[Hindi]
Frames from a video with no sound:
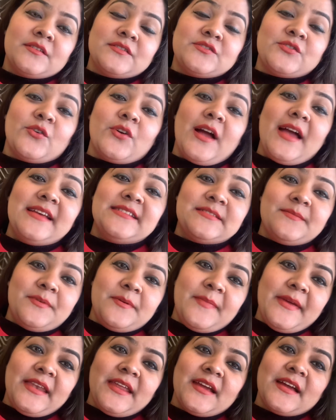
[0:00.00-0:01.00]
सो गाइज
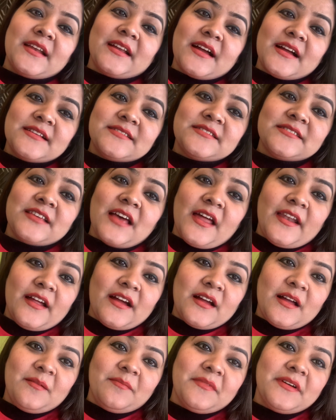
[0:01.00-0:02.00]
अभी मैंने घर का सारा
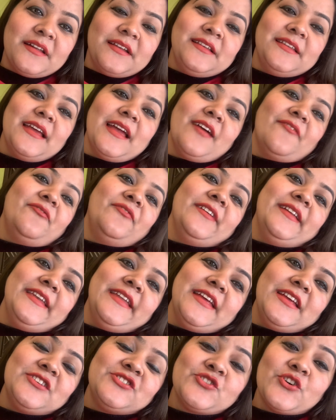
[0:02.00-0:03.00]
काम कर लिया है
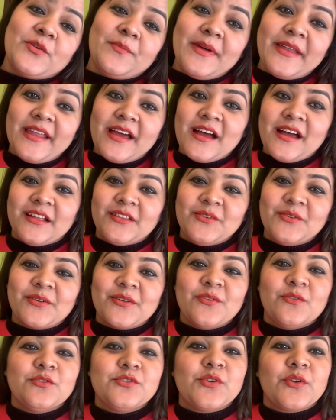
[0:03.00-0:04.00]
फिनिश और मैं नहा धो
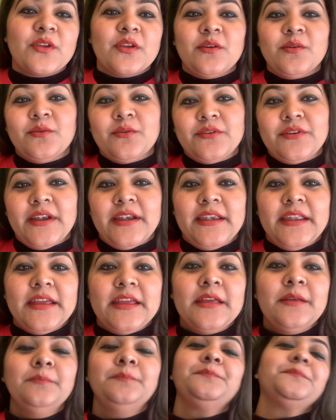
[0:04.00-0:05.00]
के हो चुकी हूँ
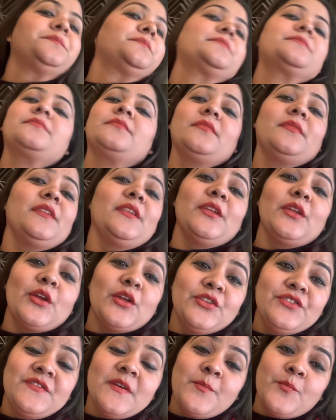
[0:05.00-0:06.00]
रेडी
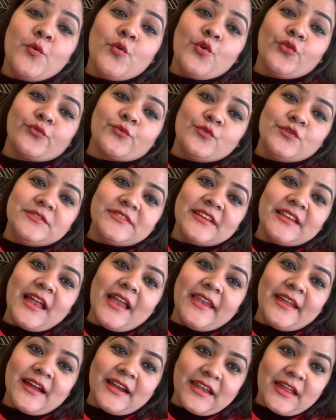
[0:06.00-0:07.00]
जप्पू को स्कूल से
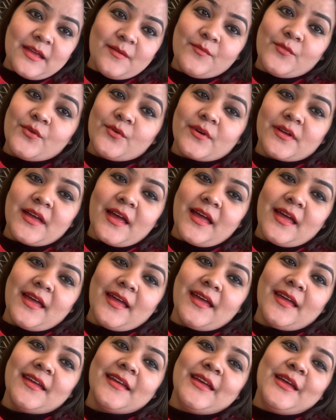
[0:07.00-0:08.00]
लाने का टाइम हो गया
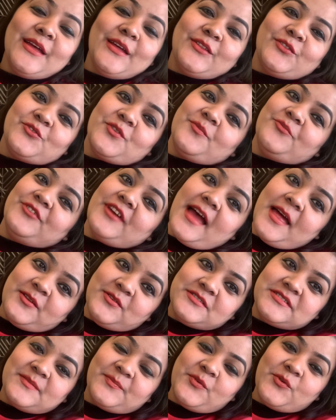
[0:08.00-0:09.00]
है तो अब जा रही
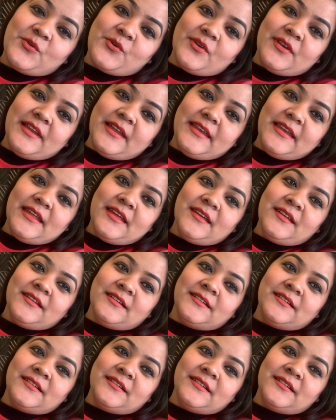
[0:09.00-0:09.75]
हूँ जप्पू को लेने